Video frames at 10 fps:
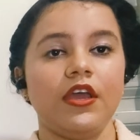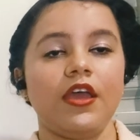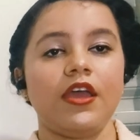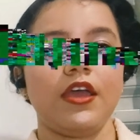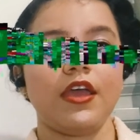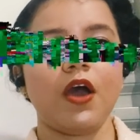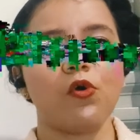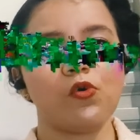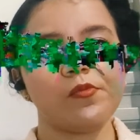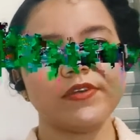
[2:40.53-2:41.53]
é,
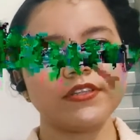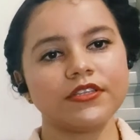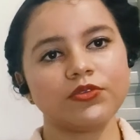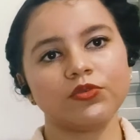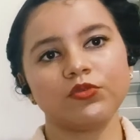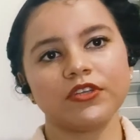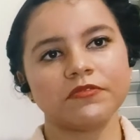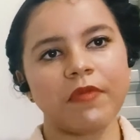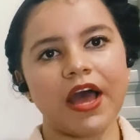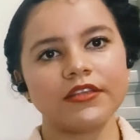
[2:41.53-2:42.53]
algumas estruturas
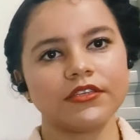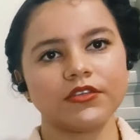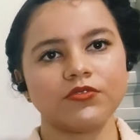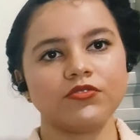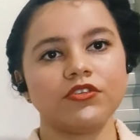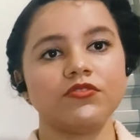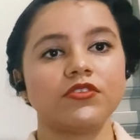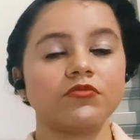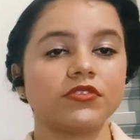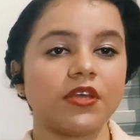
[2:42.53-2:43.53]
básicas do ninho
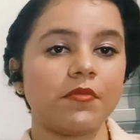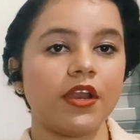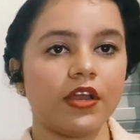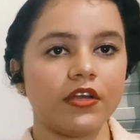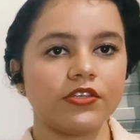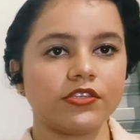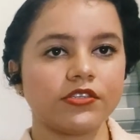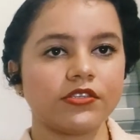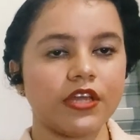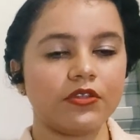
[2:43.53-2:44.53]
são
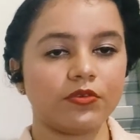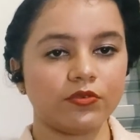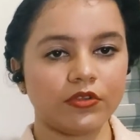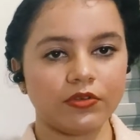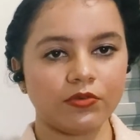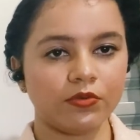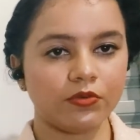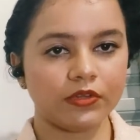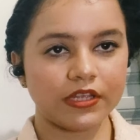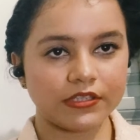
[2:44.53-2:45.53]
semelhantes dentro
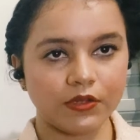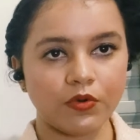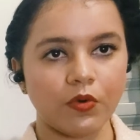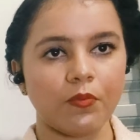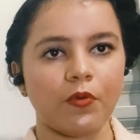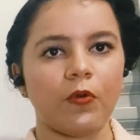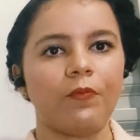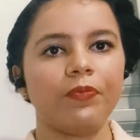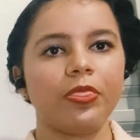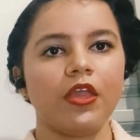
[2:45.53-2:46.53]
do, desse grupo.
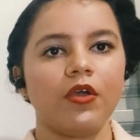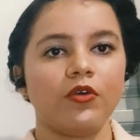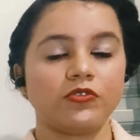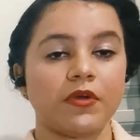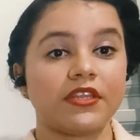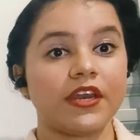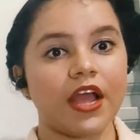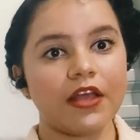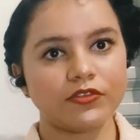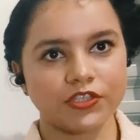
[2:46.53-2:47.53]
Os
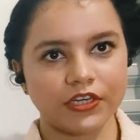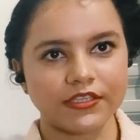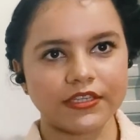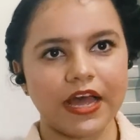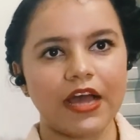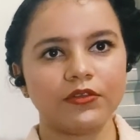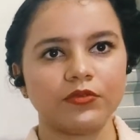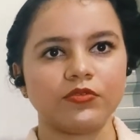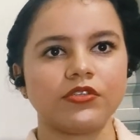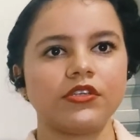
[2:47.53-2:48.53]
materiais
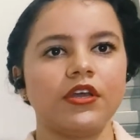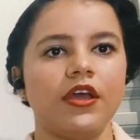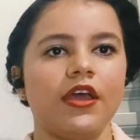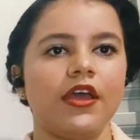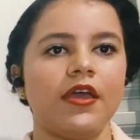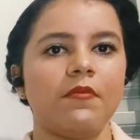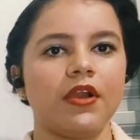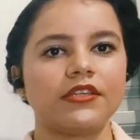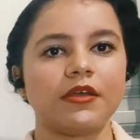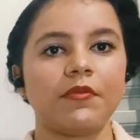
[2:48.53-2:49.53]
utilizados é,
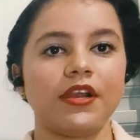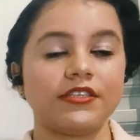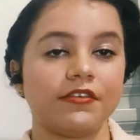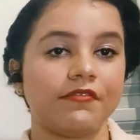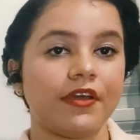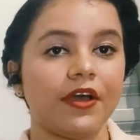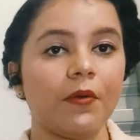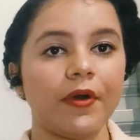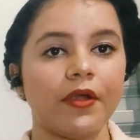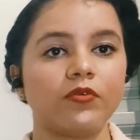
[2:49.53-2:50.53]
pelas abelhas sem
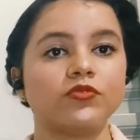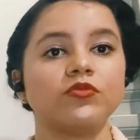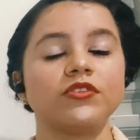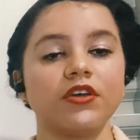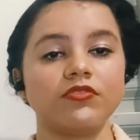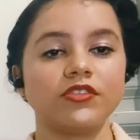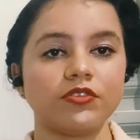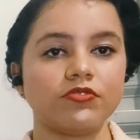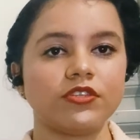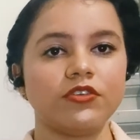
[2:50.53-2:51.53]
ferrão para a construção de
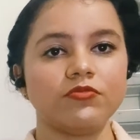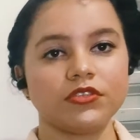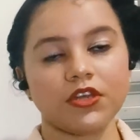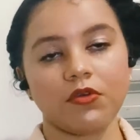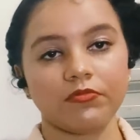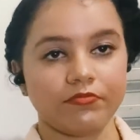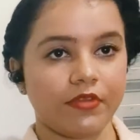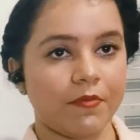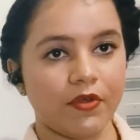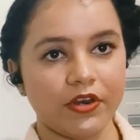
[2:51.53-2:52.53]
seus ninhos são,
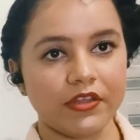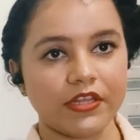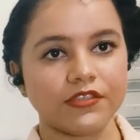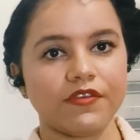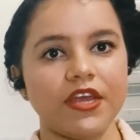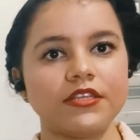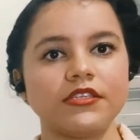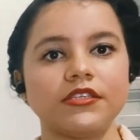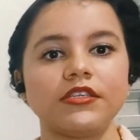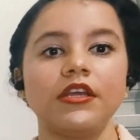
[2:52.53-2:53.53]
na maioria das
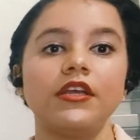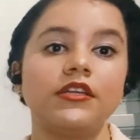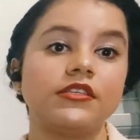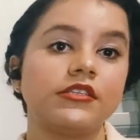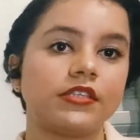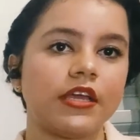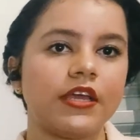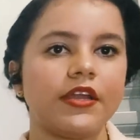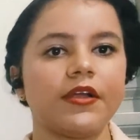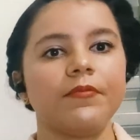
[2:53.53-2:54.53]
vezes,
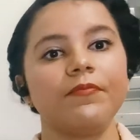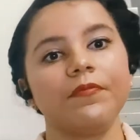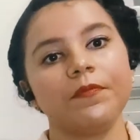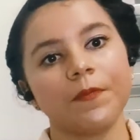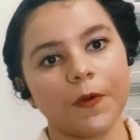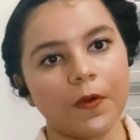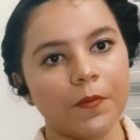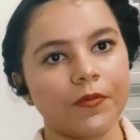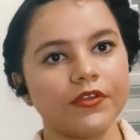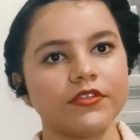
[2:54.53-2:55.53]
cera,
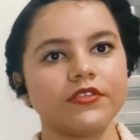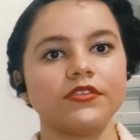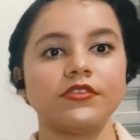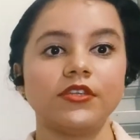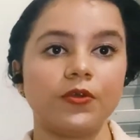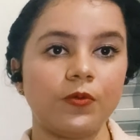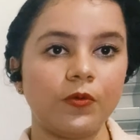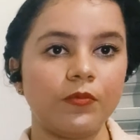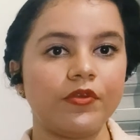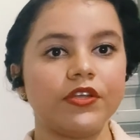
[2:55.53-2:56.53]
própolis,
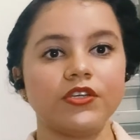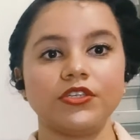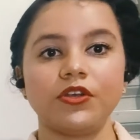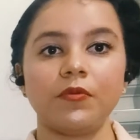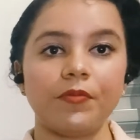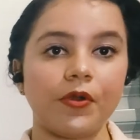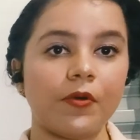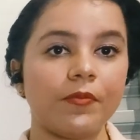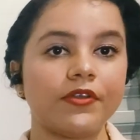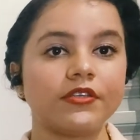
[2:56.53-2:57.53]
cerume,
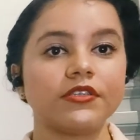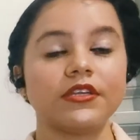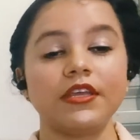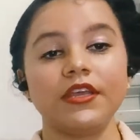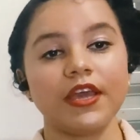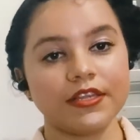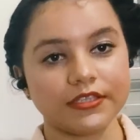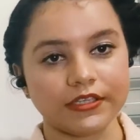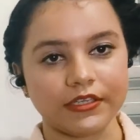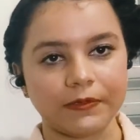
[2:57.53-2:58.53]
geoprópolis e
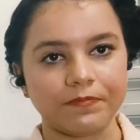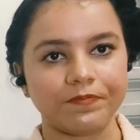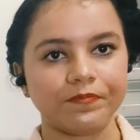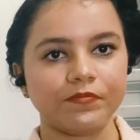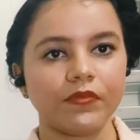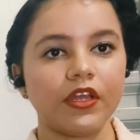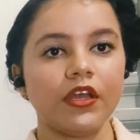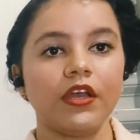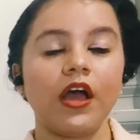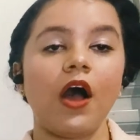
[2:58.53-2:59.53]
resina.
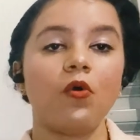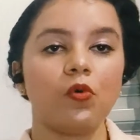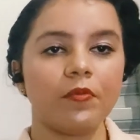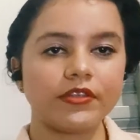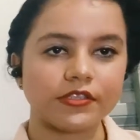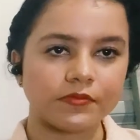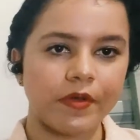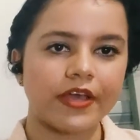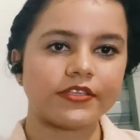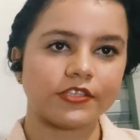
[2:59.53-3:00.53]
Algumas
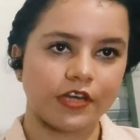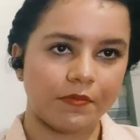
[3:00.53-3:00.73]
espécies de